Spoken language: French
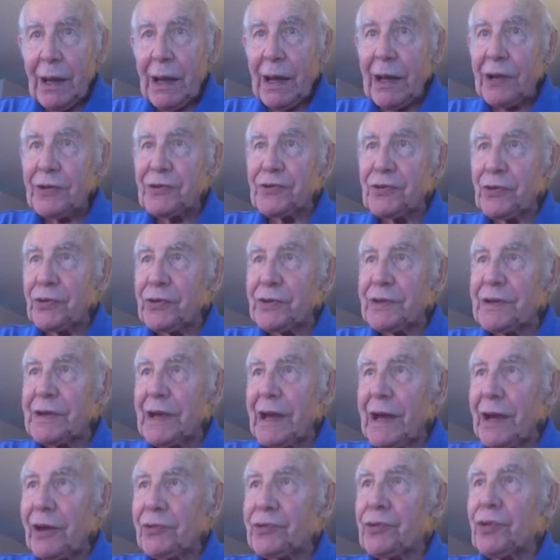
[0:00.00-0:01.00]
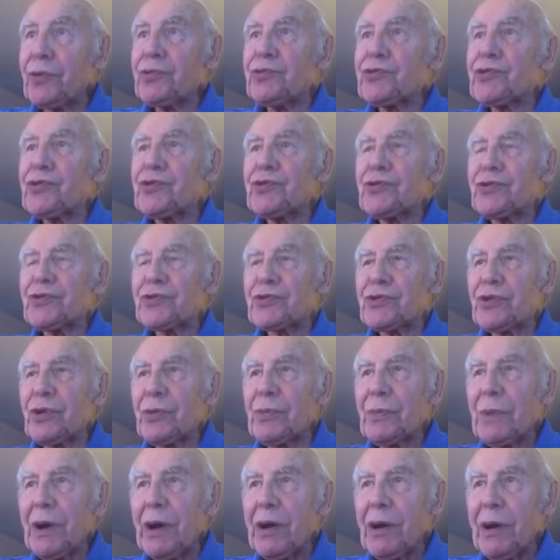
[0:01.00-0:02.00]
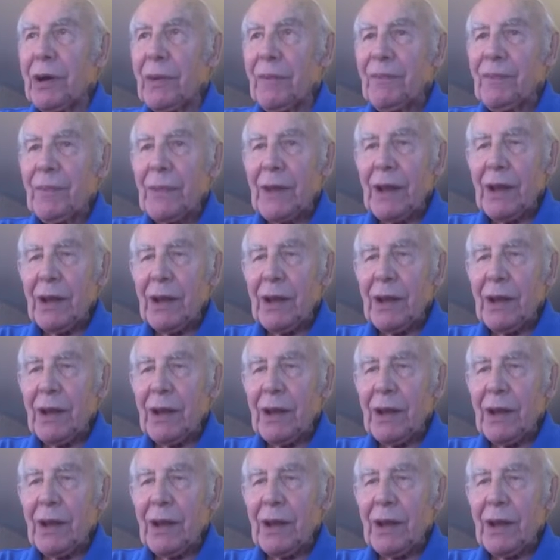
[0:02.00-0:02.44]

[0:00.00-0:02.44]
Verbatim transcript: et ce tiers donne justement